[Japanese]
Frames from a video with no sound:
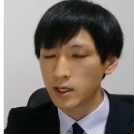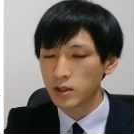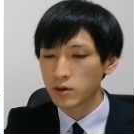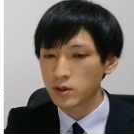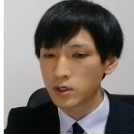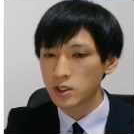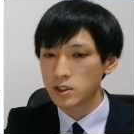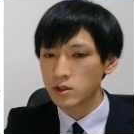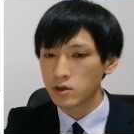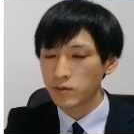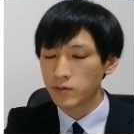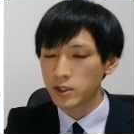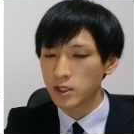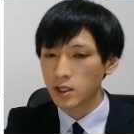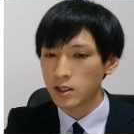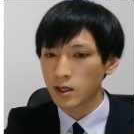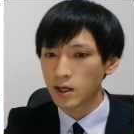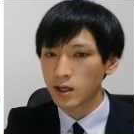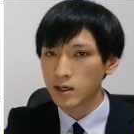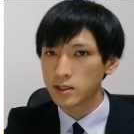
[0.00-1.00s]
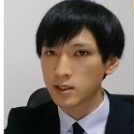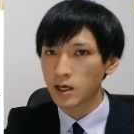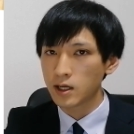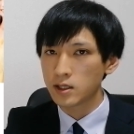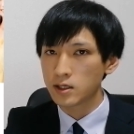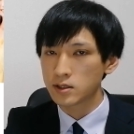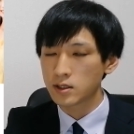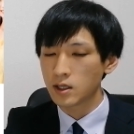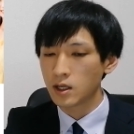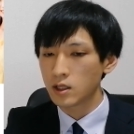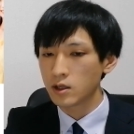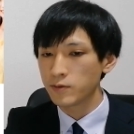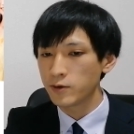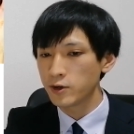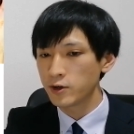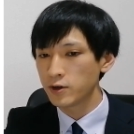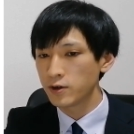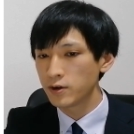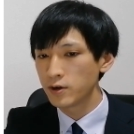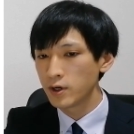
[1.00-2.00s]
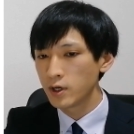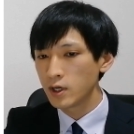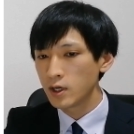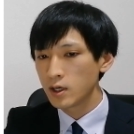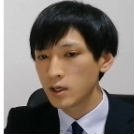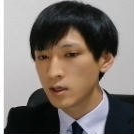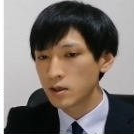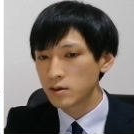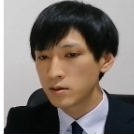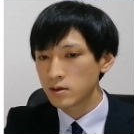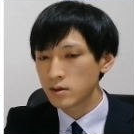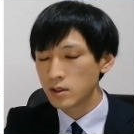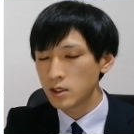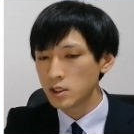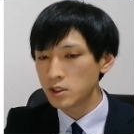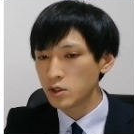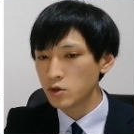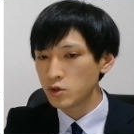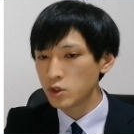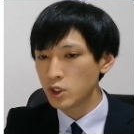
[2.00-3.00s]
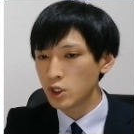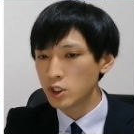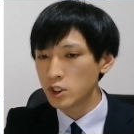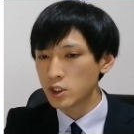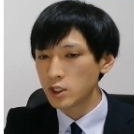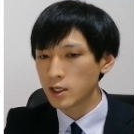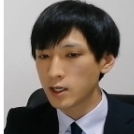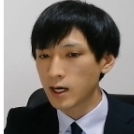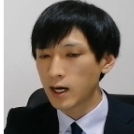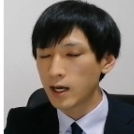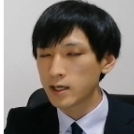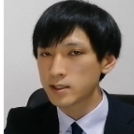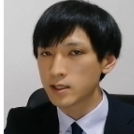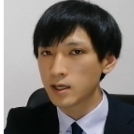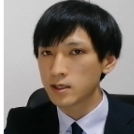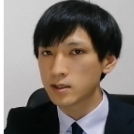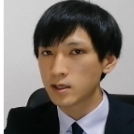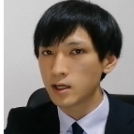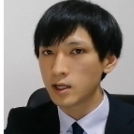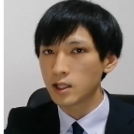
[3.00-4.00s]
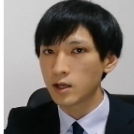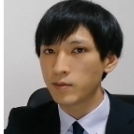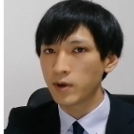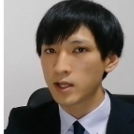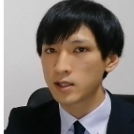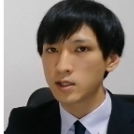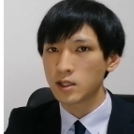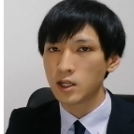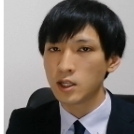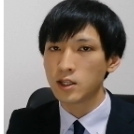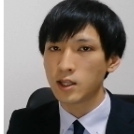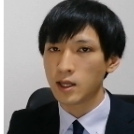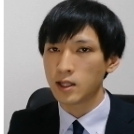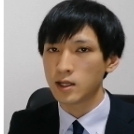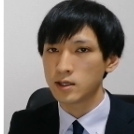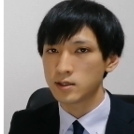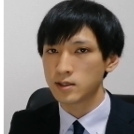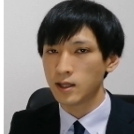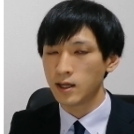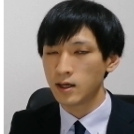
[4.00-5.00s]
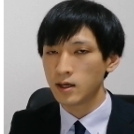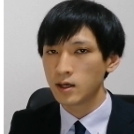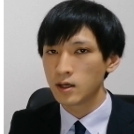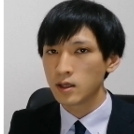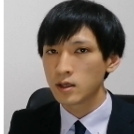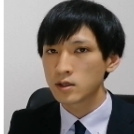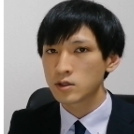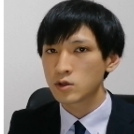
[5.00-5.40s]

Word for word: ちらの記事を見ていただきたいんですけれども、22日に開催されたバッテリーデーですね。